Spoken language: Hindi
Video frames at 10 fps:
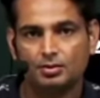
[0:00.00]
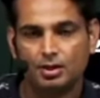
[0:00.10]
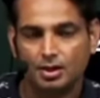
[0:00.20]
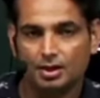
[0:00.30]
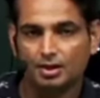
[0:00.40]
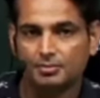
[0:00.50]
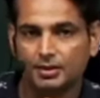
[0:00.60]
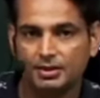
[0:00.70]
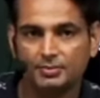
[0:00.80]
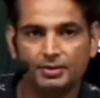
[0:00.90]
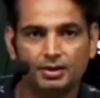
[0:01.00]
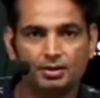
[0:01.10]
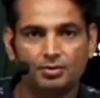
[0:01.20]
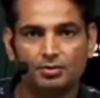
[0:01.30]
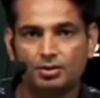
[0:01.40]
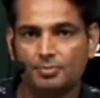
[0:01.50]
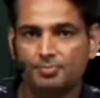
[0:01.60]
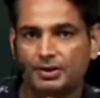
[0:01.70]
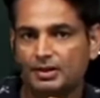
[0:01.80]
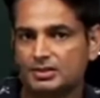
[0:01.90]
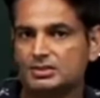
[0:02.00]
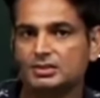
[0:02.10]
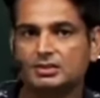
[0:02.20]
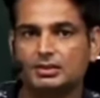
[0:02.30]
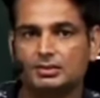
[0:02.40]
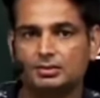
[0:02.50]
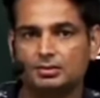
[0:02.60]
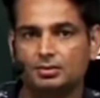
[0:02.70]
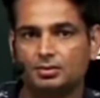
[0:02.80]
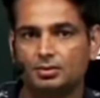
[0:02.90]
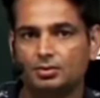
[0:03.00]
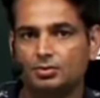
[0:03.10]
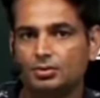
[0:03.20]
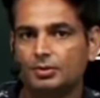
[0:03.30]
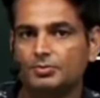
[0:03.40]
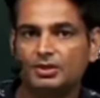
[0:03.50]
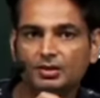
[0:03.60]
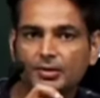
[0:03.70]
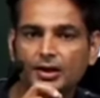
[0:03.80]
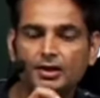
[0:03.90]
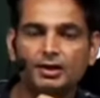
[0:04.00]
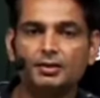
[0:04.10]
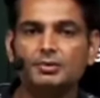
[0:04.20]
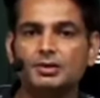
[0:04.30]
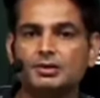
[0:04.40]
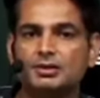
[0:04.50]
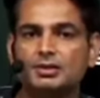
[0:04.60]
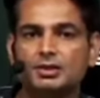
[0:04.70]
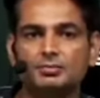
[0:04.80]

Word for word: अगर आप गरीब हैं और आप पढ़ना चाहते हैं तो आप ये बहाना नहीं बना सकते कि